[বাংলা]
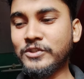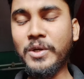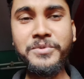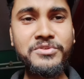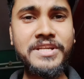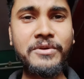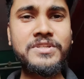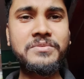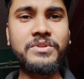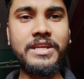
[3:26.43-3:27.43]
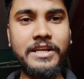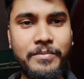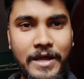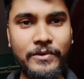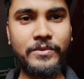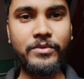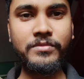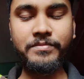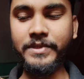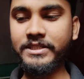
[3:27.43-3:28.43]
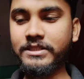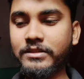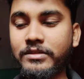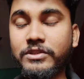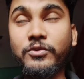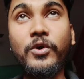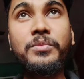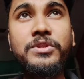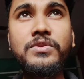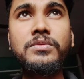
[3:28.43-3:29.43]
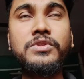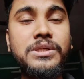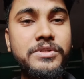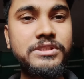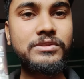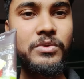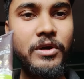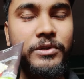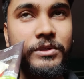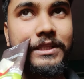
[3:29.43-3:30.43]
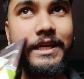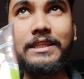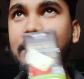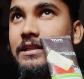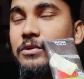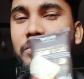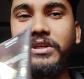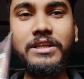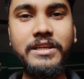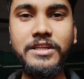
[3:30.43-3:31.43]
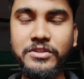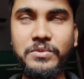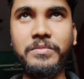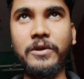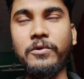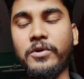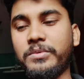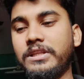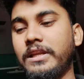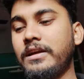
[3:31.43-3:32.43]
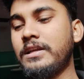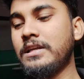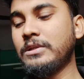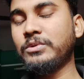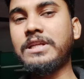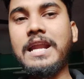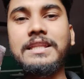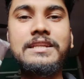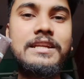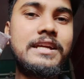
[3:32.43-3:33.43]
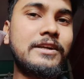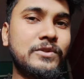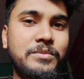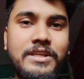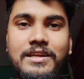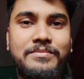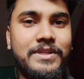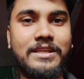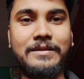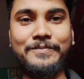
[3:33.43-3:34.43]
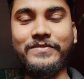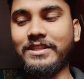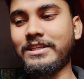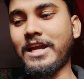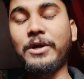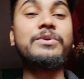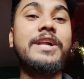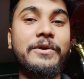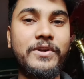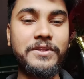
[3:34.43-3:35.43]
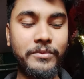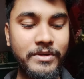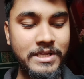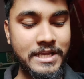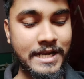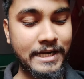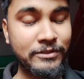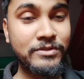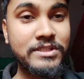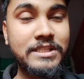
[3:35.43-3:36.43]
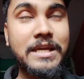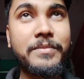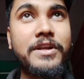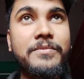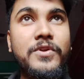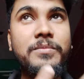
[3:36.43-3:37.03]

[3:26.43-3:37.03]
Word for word: সব ডিজাইন ট্রাই করেছিলাম কিন্তু না এটা ভালোই বাট গরমের দিনও মোটামুটি যেহেতু অয়েল টল থাকে এদিকে তো এটা লেগে একদম ভালো গরমের দিলে তো ঠান্ডা দিনের লেগে একদমই না মানে আরও ড্রাই করে দিব ঠান্ডা দিন স্কিন আমরা এমনি